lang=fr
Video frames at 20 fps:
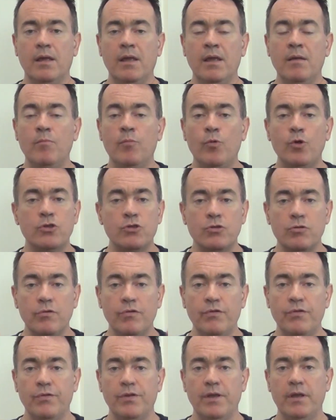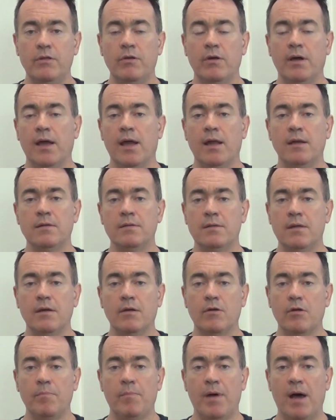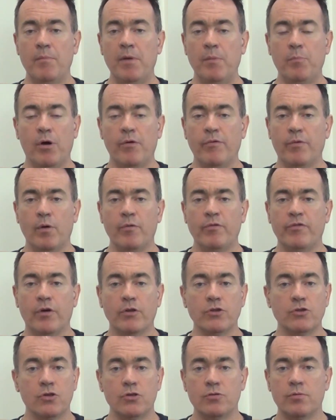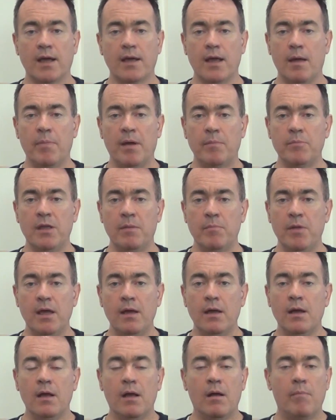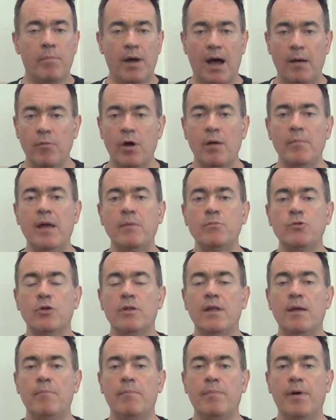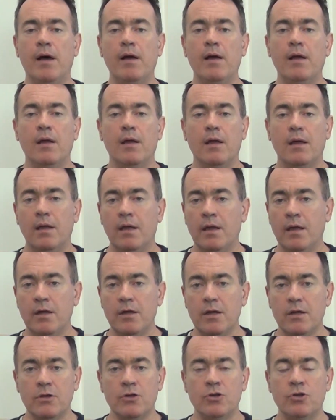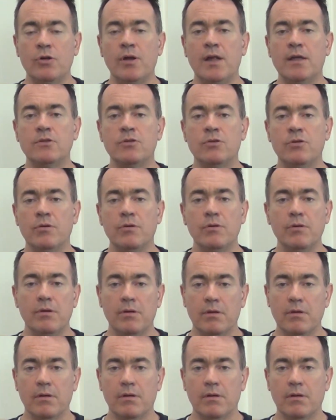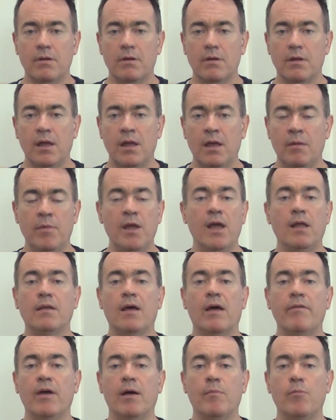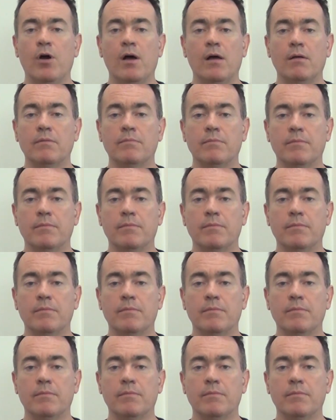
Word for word: il me suffit de réaliser que par mes propres forces, je suis incapable d'aimer, par moi-même, je n'aime pas, et je laisse Dieu aimer à travers moi.